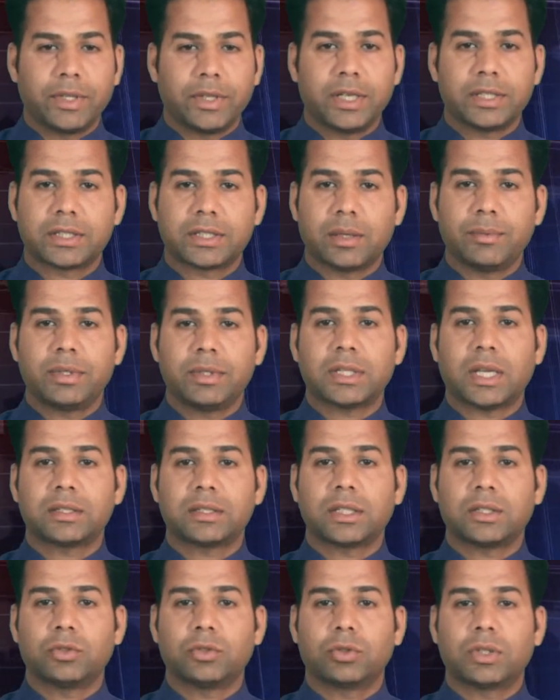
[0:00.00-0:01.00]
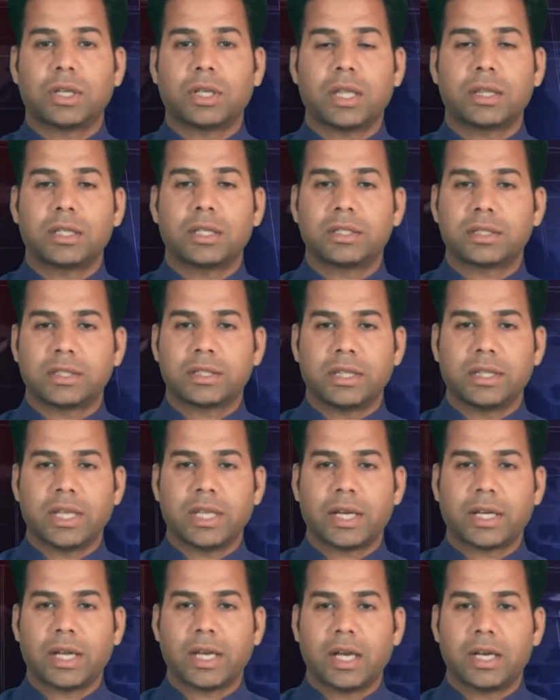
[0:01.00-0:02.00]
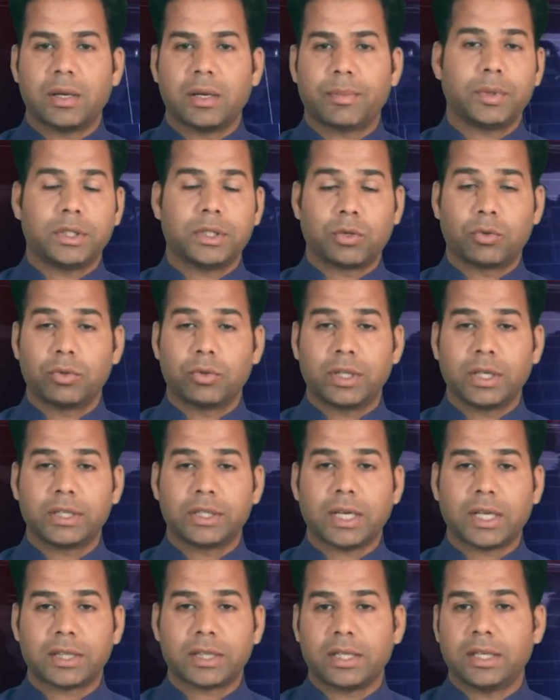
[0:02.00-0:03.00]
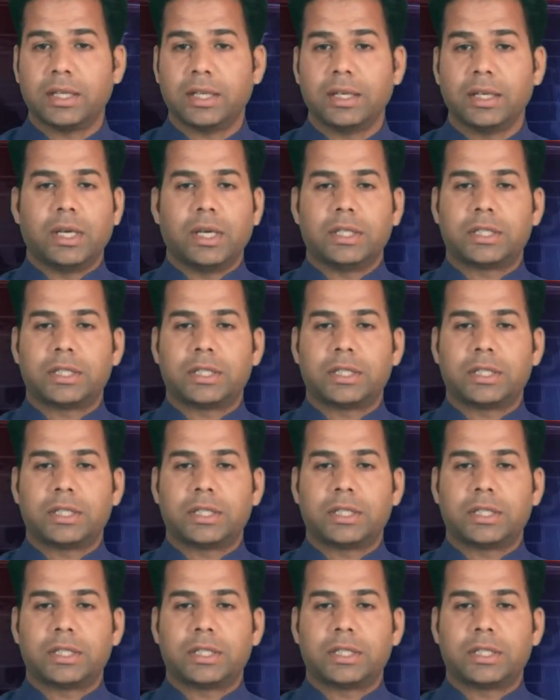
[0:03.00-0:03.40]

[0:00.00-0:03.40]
ये सभी सांसद ज्योतिरादित्य सिंधिया के आने पर जरूर दिख जाते हैं